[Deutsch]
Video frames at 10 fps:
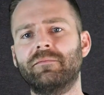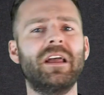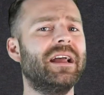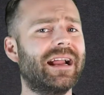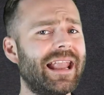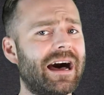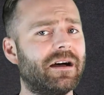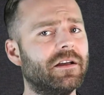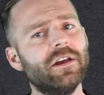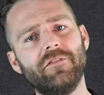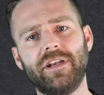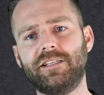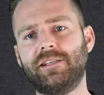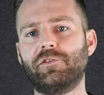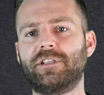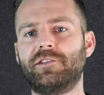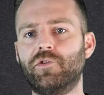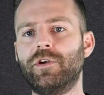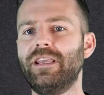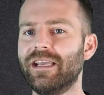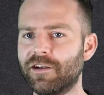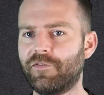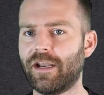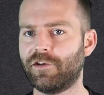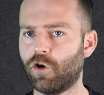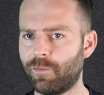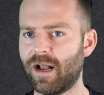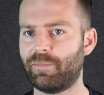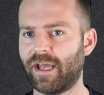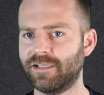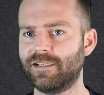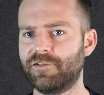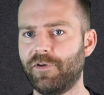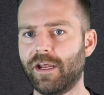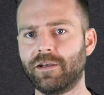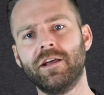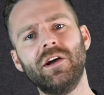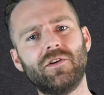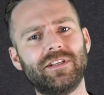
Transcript: Klar, wenn die Situationen irgendwann doch mal brenzlig werden und es